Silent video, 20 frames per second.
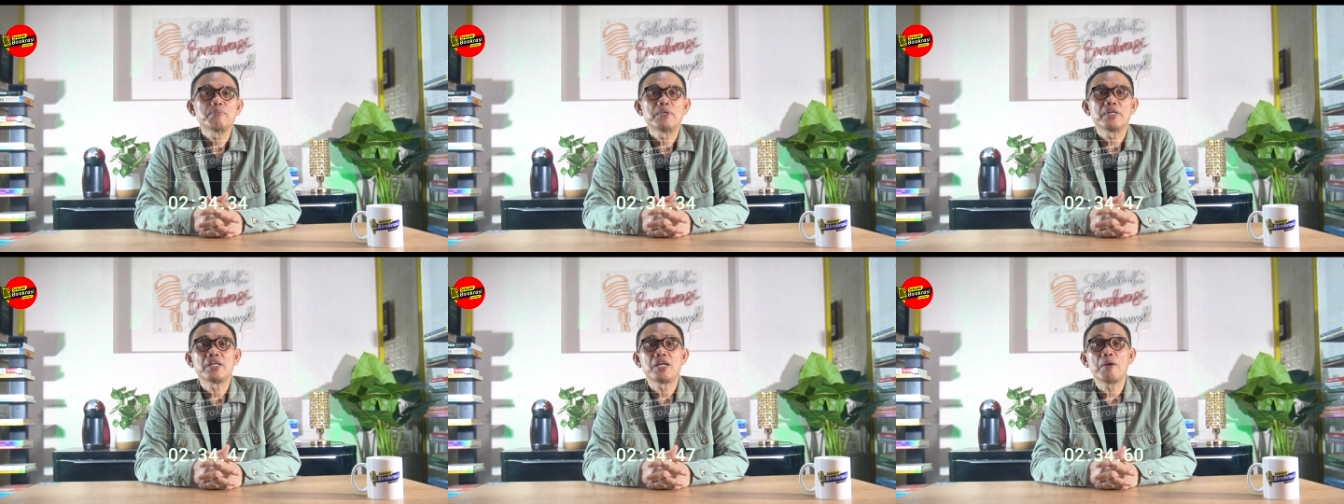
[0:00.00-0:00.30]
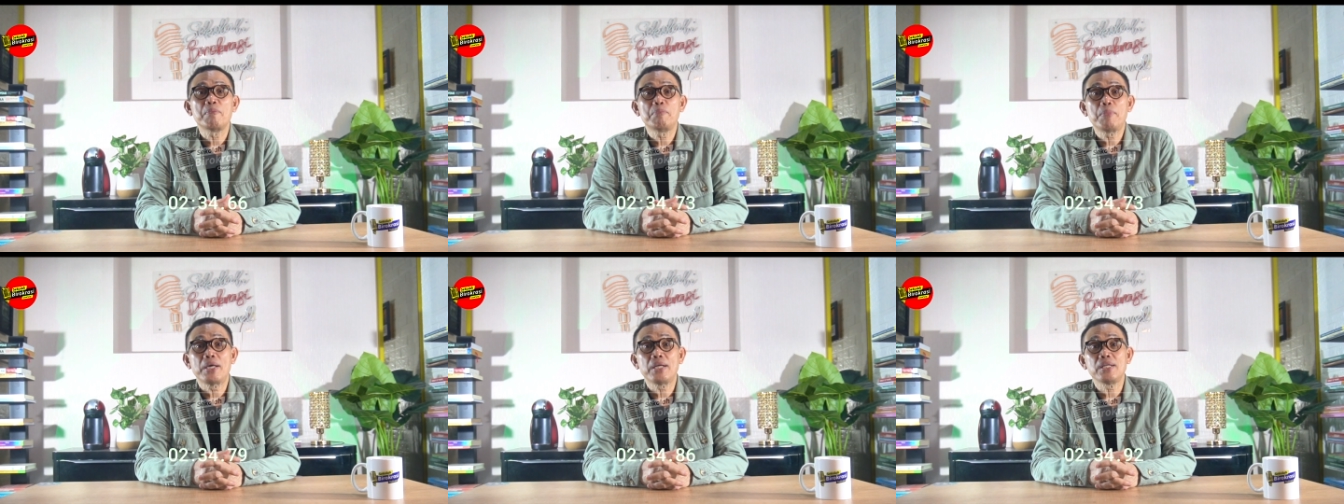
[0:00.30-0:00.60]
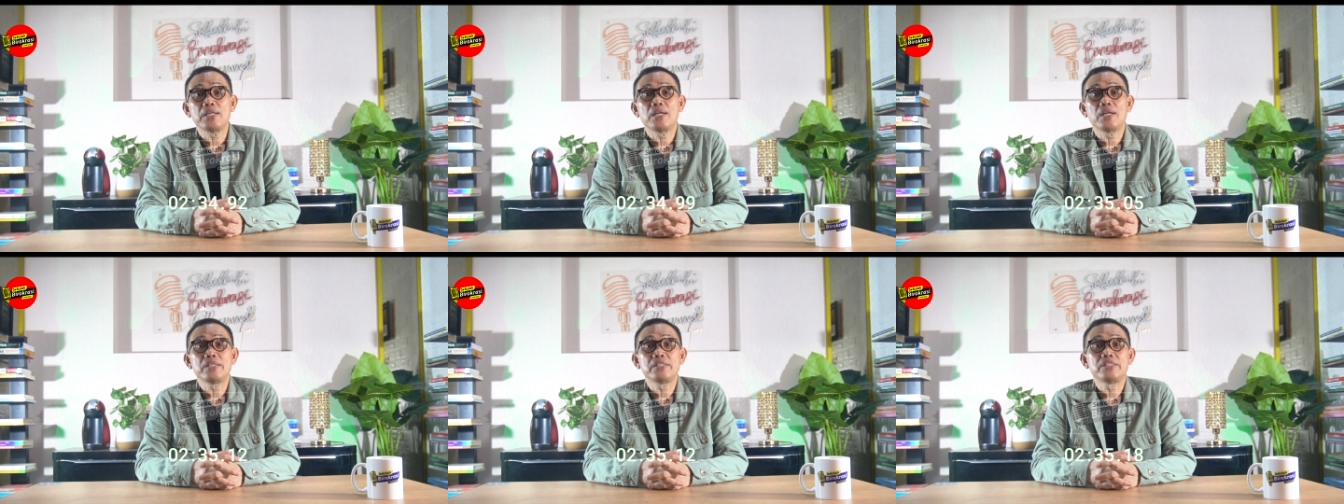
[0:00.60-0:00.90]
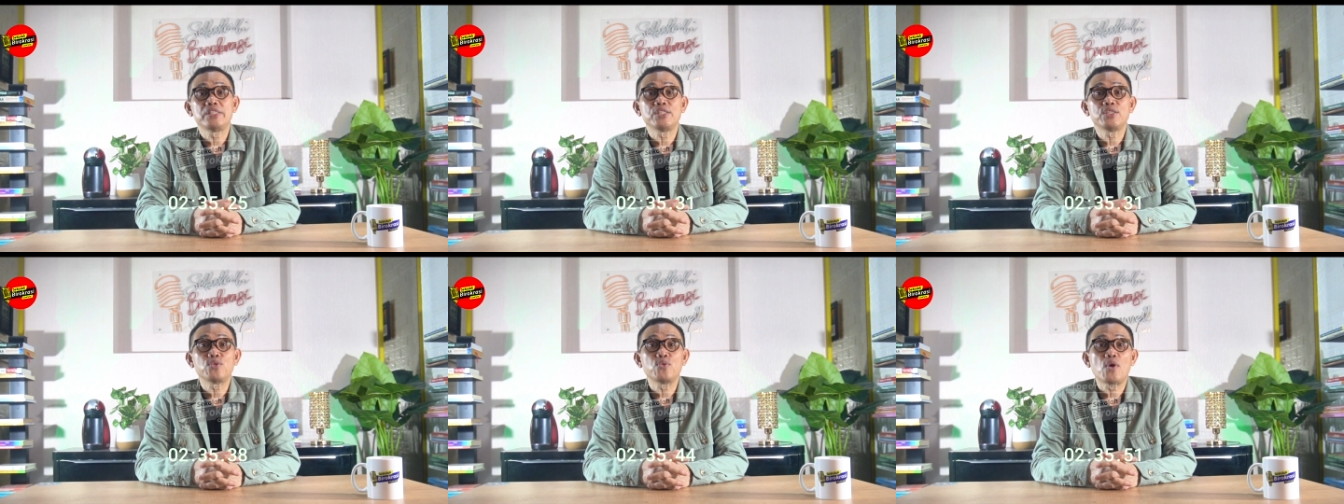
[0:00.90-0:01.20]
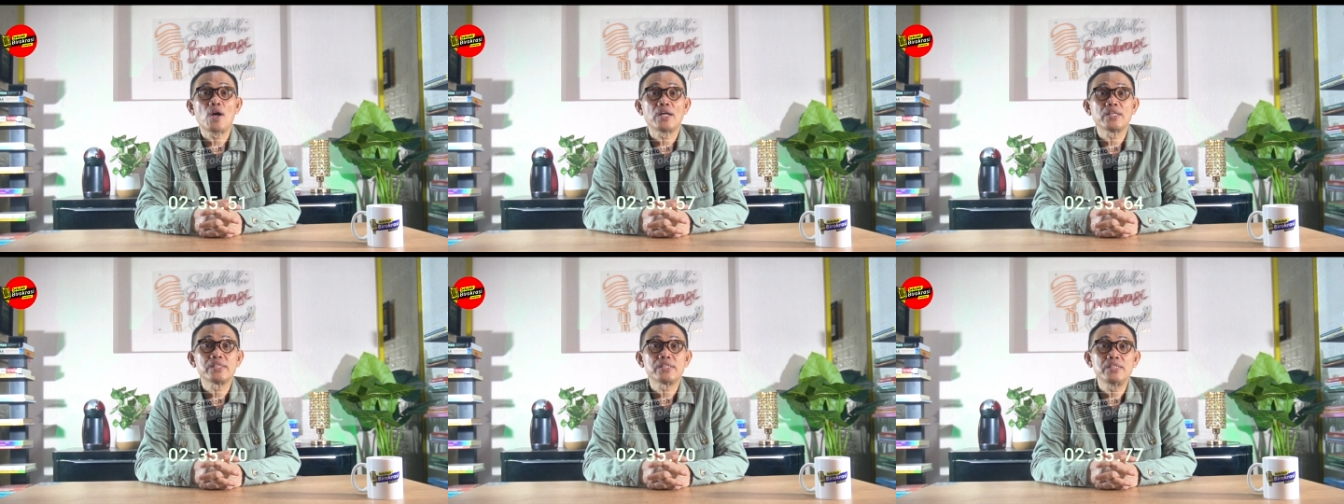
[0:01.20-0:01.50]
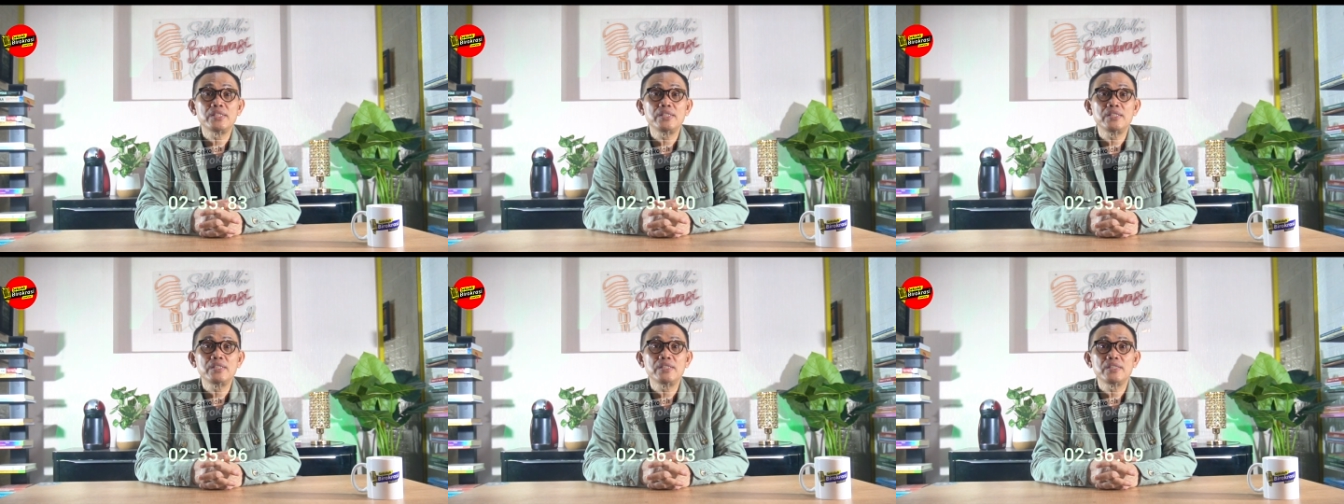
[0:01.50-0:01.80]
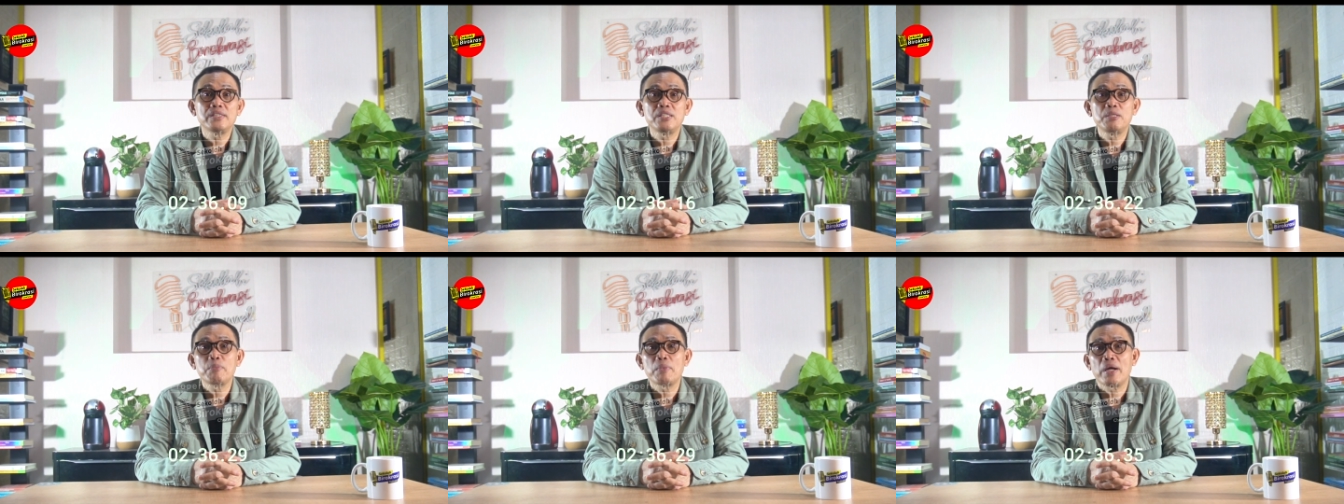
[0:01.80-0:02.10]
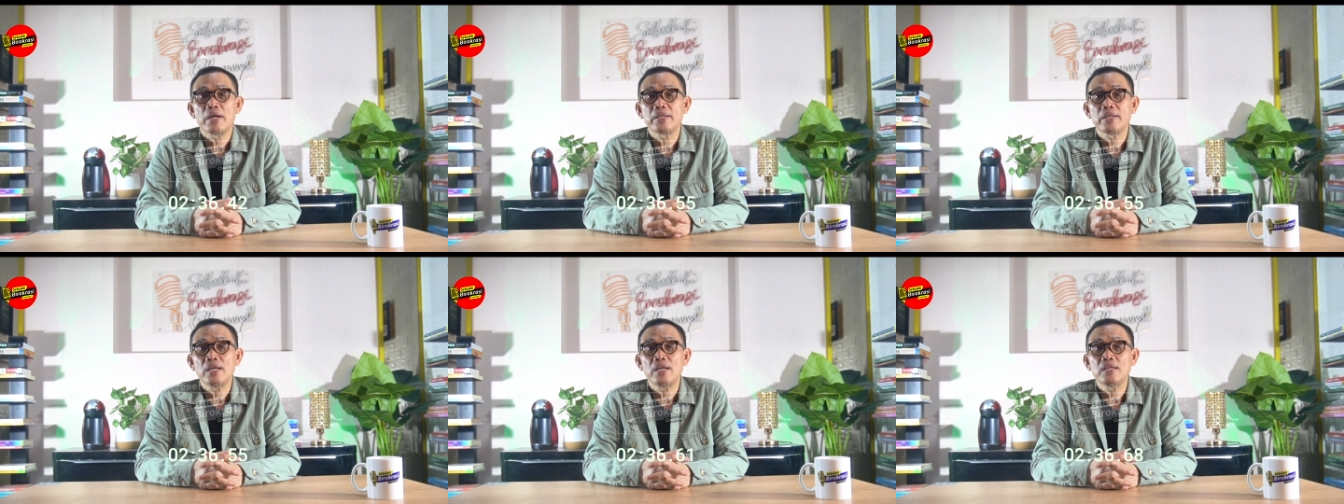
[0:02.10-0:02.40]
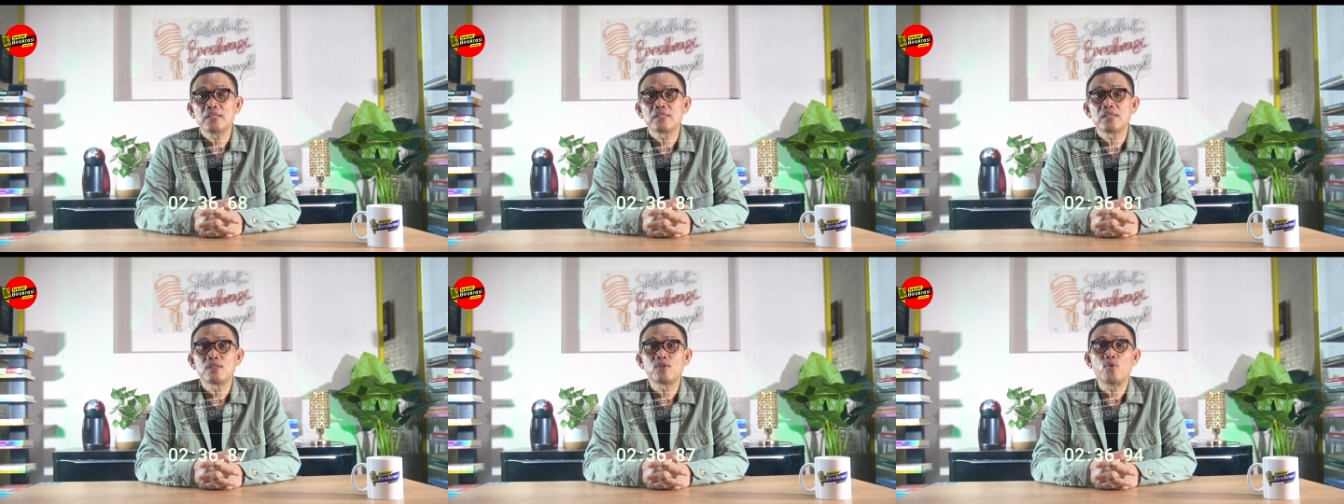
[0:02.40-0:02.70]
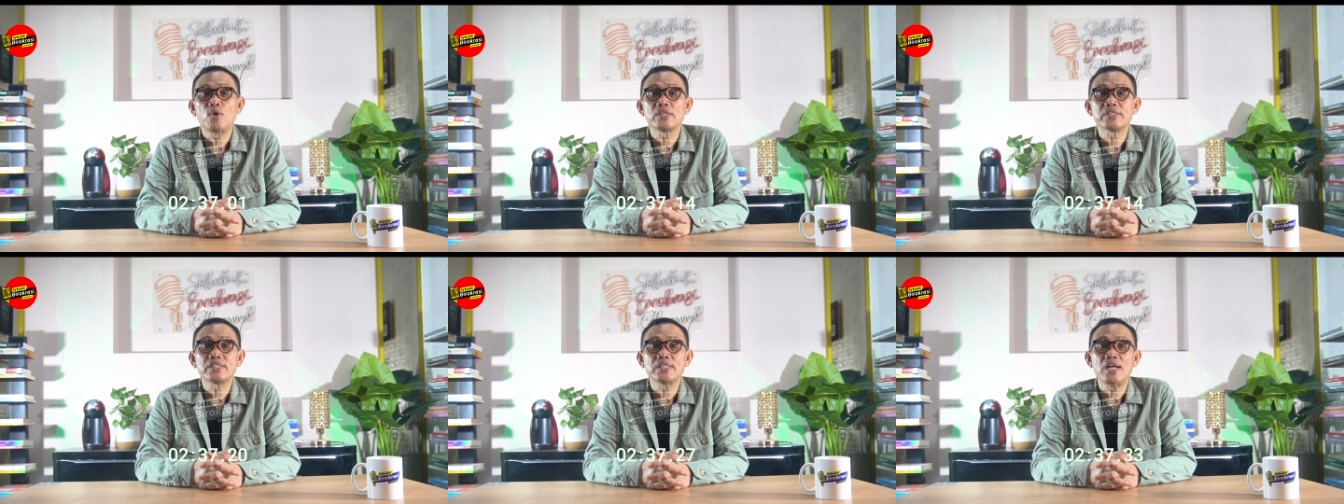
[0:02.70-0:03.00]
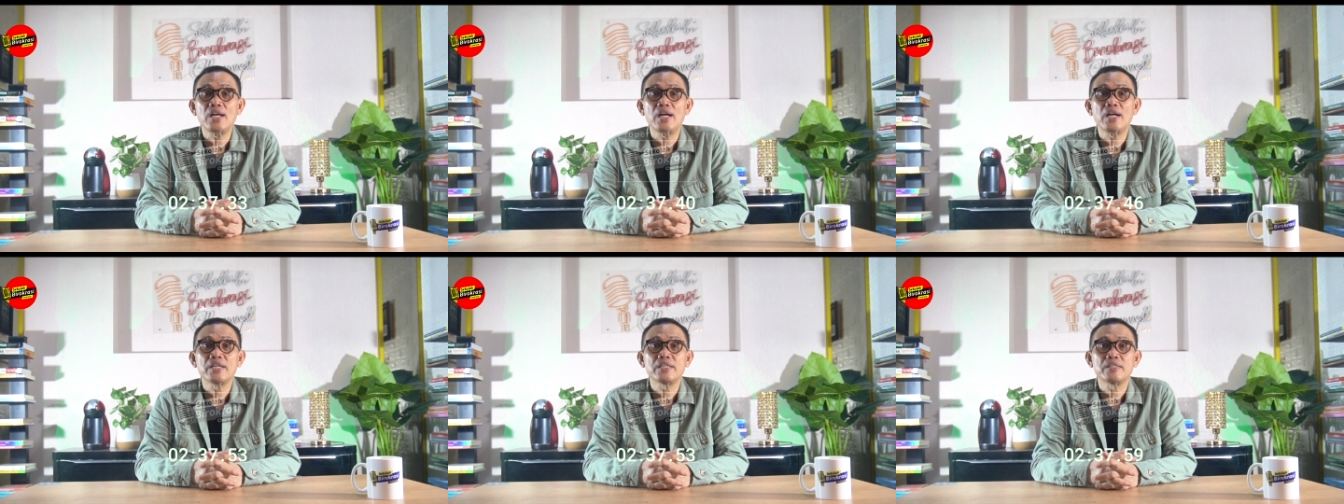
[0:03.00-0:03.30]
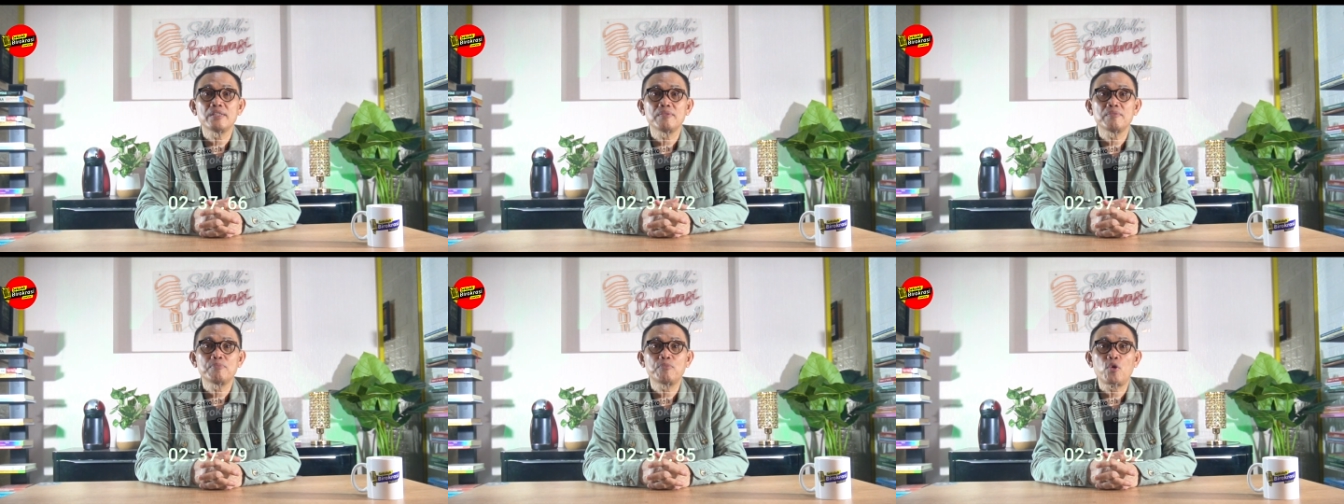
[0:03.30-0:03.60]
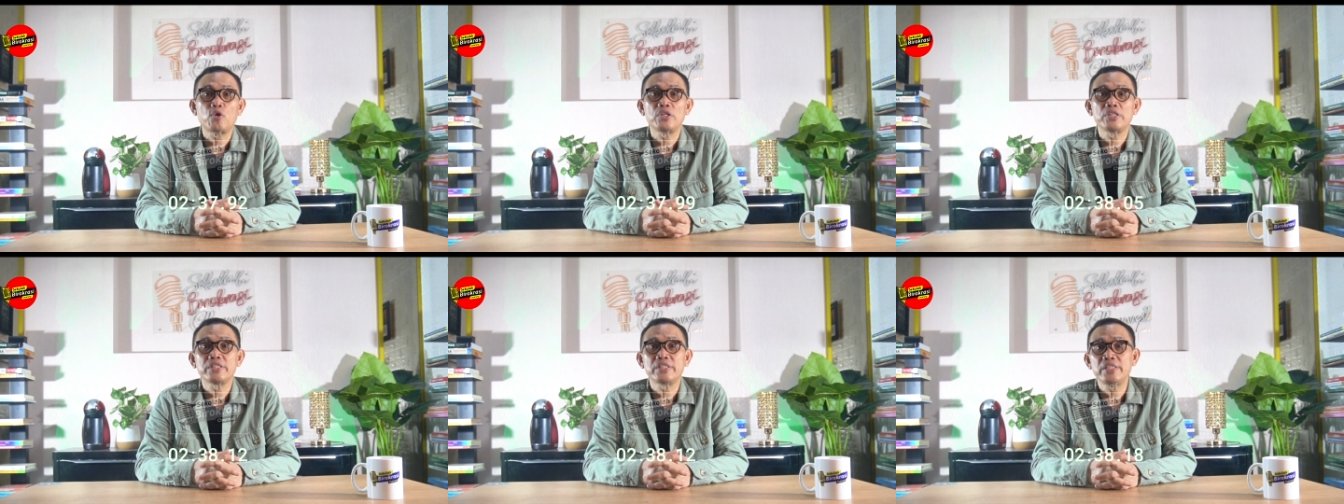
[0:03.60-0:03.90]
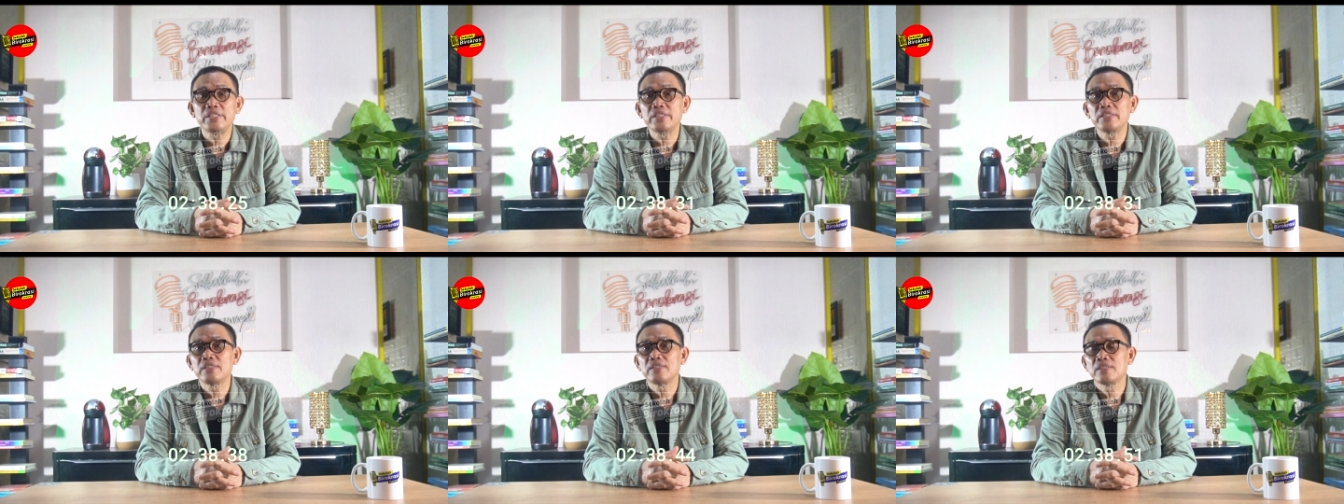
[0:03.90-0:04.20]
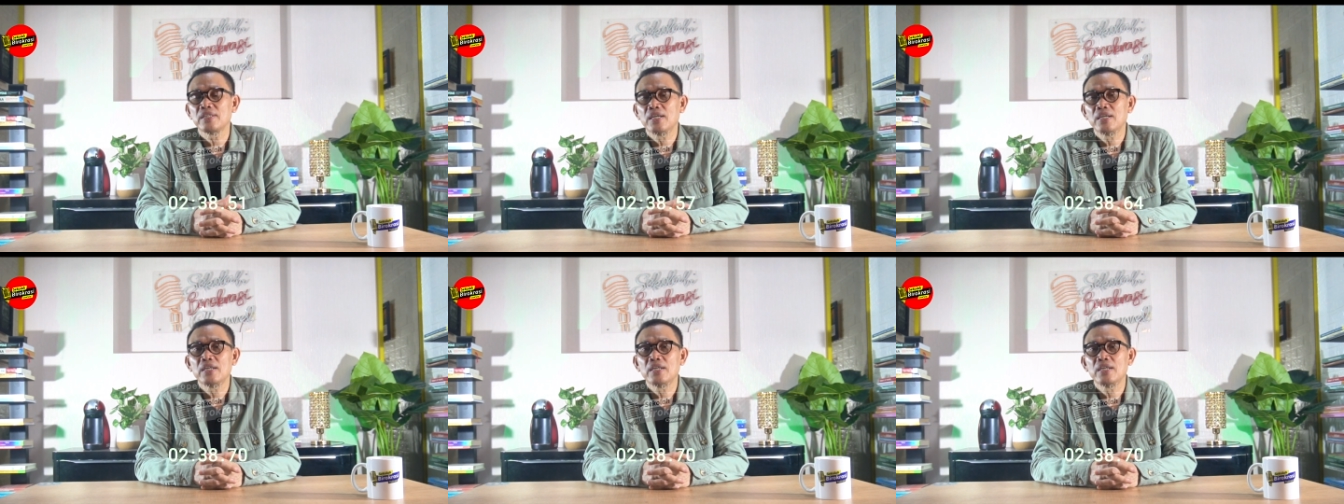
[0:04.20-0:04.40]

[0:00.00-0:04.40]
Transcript: menggambarkan situasi di mana kekuasaan politik